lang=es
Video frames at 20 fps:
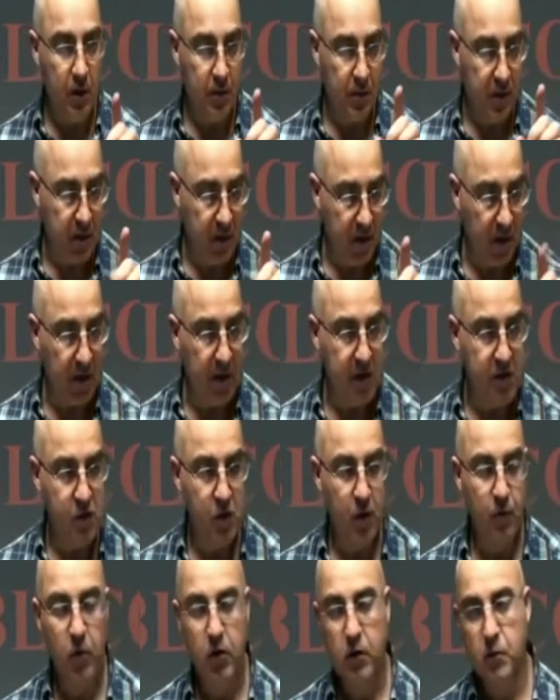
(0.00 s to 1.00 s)
y viene
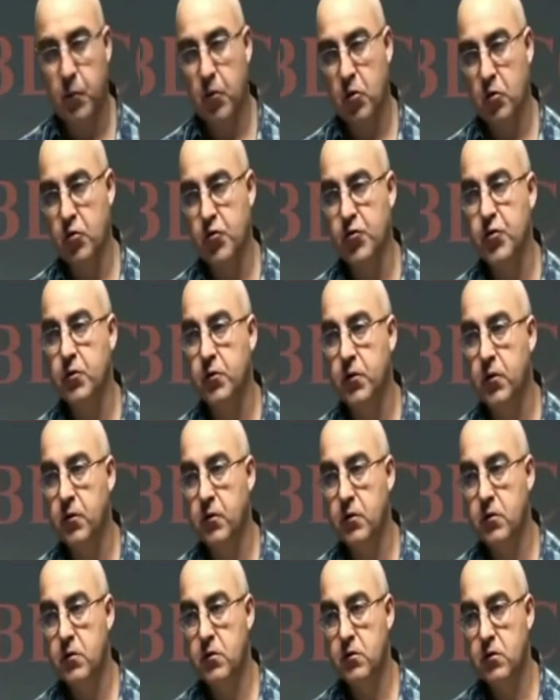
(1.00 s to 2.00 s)
Cristo a morir por nosotros.
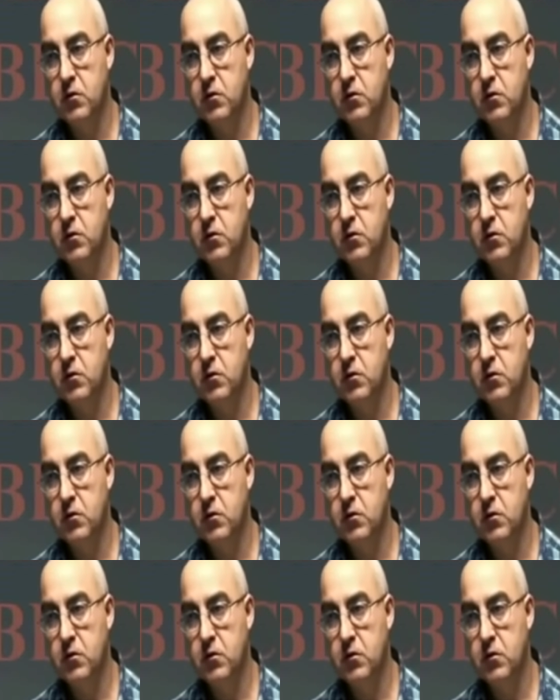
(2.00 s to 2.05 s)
